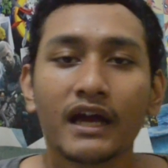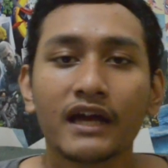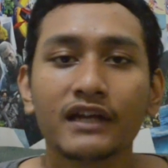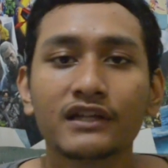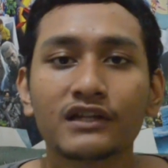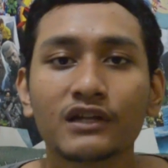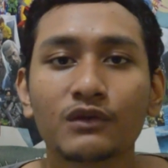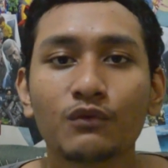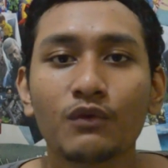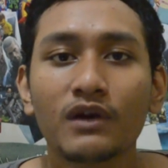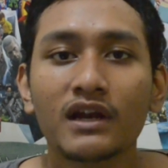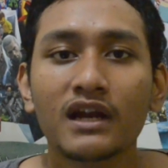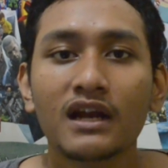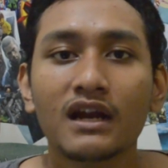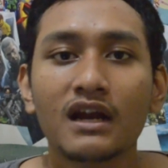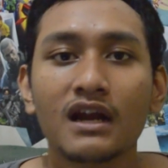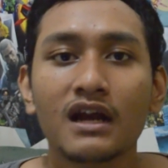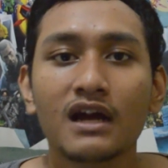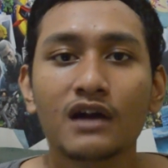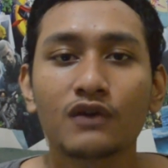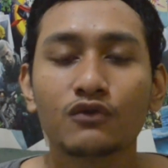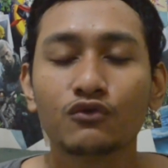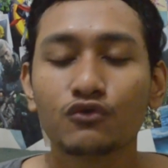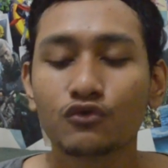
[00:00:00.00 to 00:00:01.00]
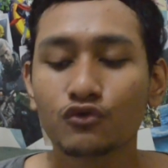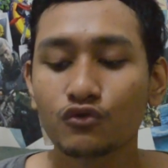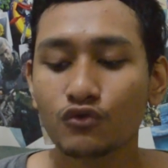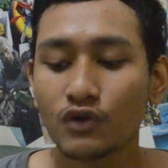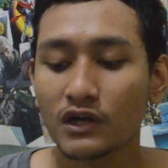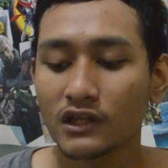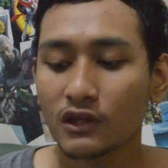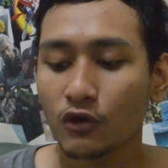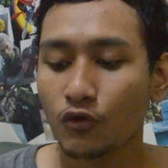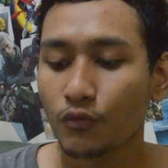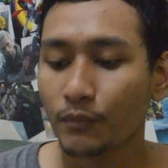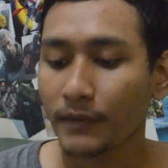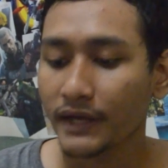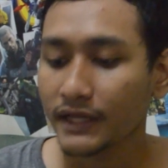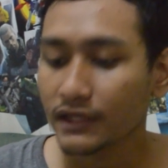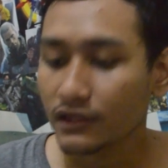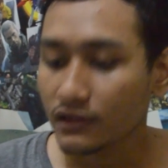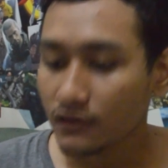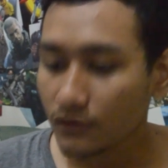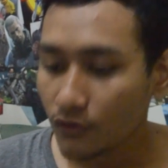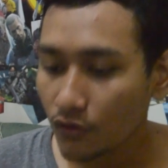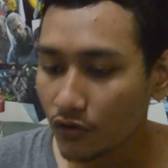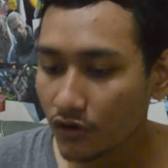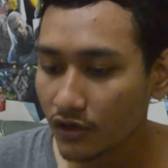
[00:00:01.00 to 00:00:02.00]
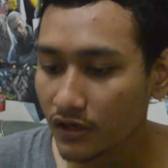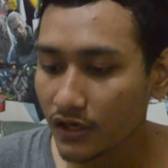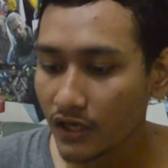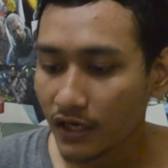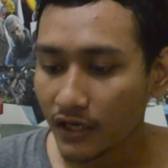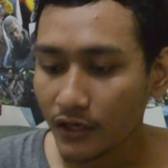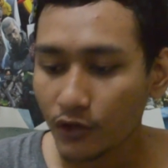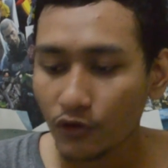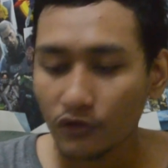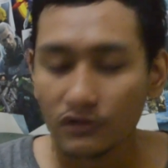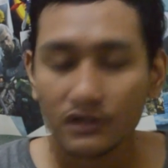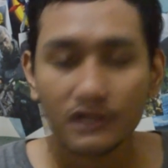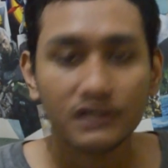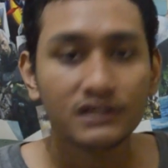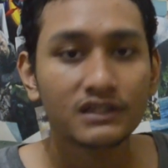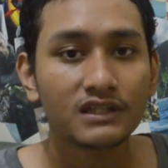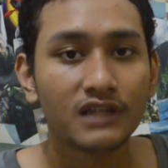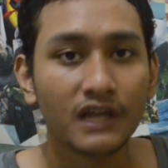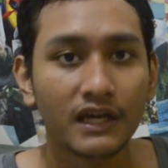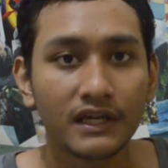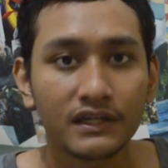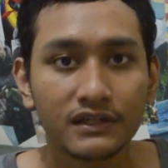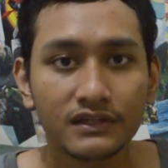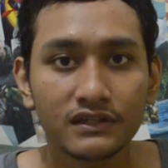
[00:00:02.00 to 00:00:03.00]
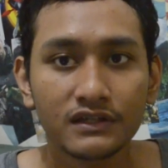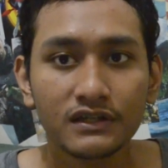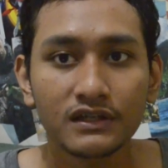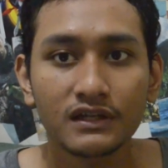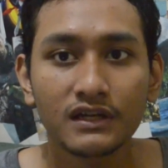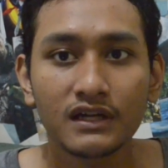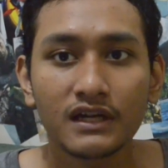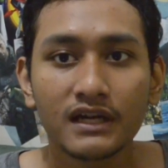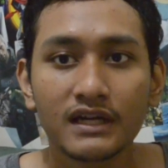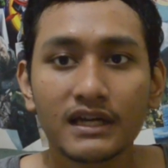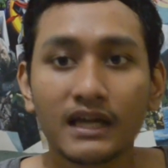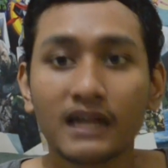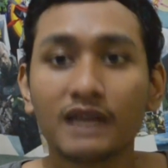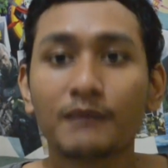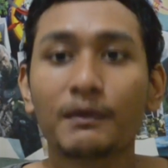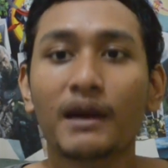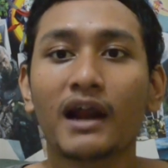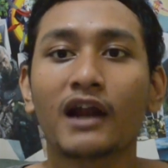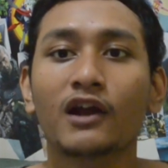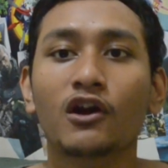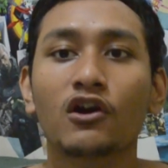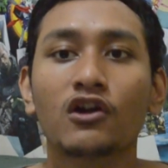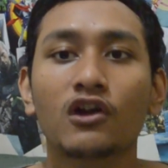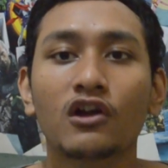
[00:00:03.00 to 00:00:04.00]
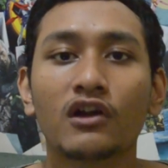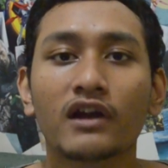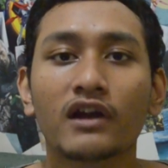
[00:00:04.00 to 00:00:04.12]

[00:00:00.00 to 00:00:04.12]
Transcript: Ancient One adalah guru atau mentor dari Doctor Strange yang diperankan